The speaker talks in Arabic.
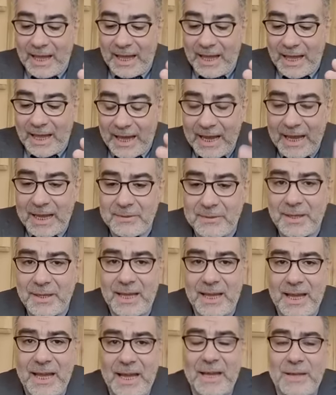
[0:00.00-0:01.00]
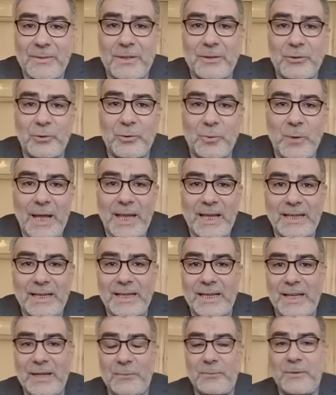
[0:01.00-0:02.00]
هذا هذا الدعاء
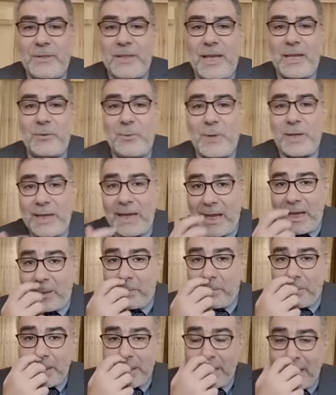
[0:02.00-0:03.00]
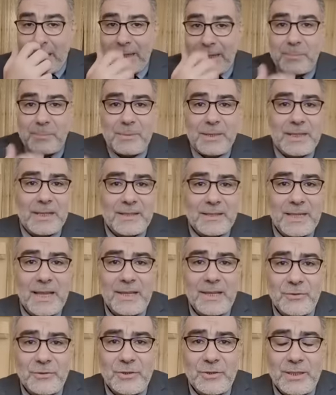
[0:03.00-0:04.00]
الخفي أيها الأحبة كان من
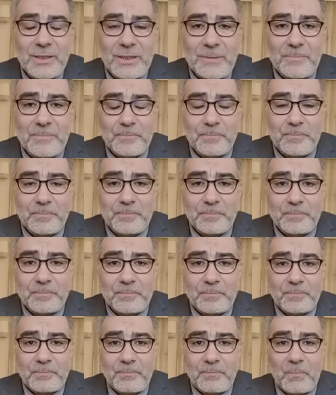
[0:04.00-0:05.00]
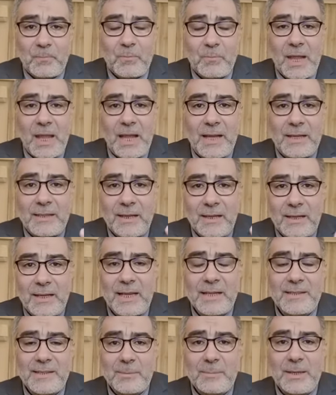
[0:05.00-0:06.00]
نتائجه أن
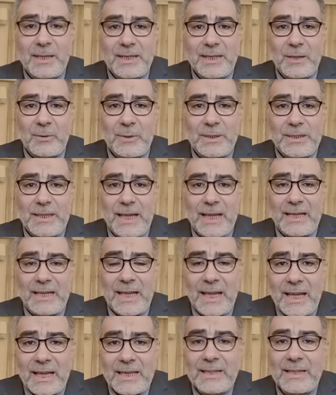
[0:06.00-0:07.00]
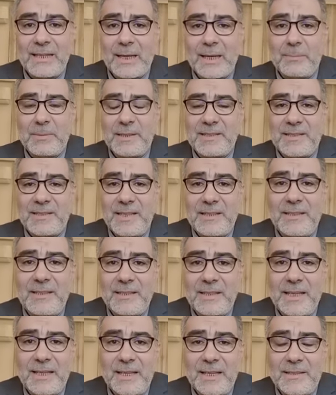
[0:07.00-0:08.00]
الله تبارك وتعالى أكرم
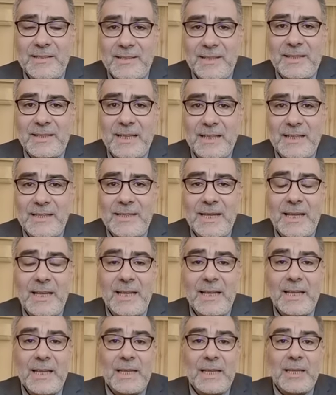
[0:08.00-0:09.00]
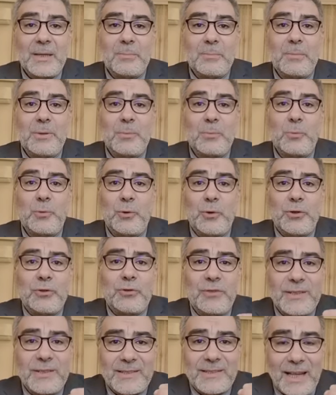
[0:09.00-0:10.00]
سيدنا زكريا
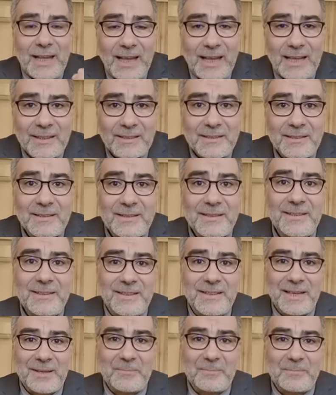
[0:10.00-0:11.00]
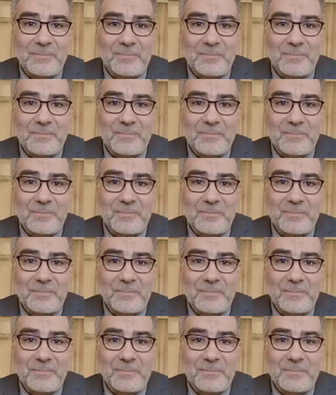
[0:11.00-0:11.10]
بمعجزة حقيقية